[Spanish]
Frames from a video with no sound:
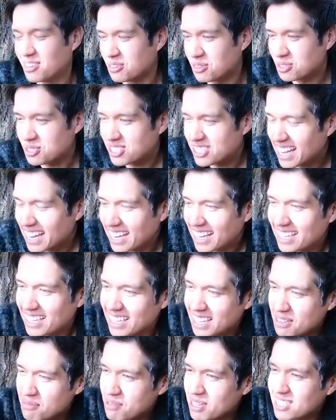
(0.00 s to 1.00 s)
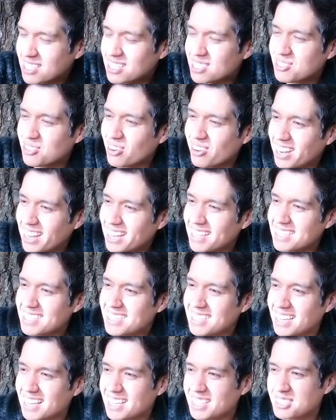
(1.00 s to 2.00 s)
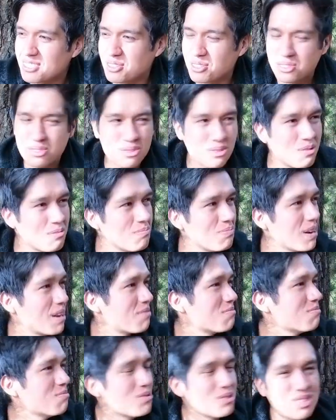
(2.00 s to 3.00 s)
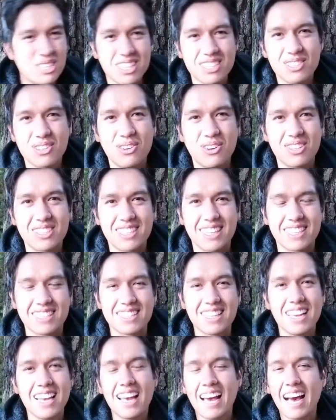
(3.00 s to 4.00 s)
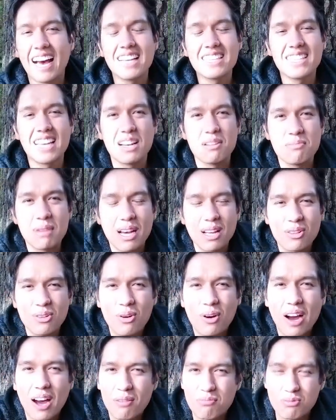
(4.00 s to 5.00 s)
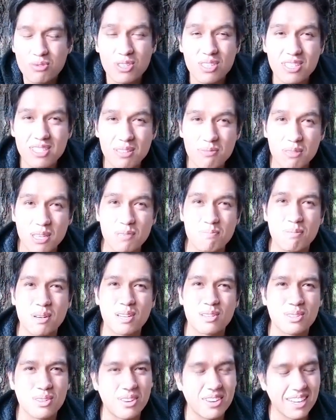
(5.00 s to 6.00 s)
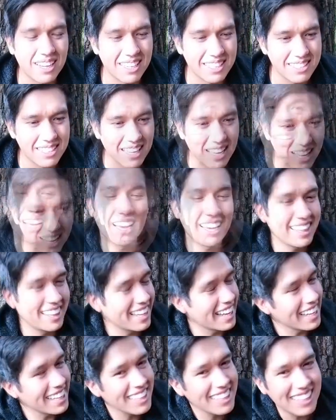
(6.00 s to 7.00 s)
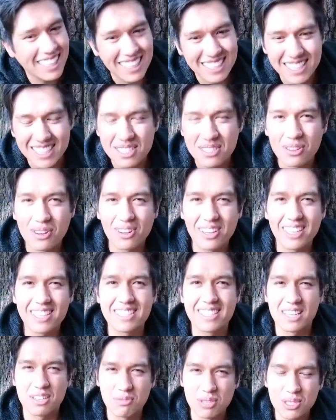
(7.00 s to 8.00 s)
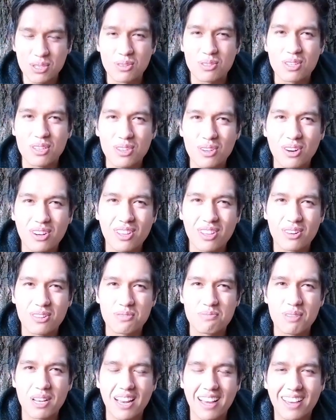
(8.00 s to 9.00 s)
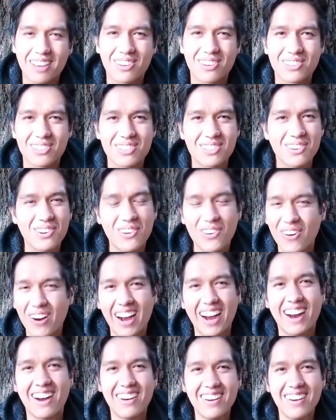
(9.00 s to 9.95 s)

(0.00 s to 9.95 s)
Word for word: nos sana de diversas dolencias, nos cumple muchas cosas, ha salvado a muchísimas personas, hay tantas historias de nuestro Señor de los Milagros. ¡Wow!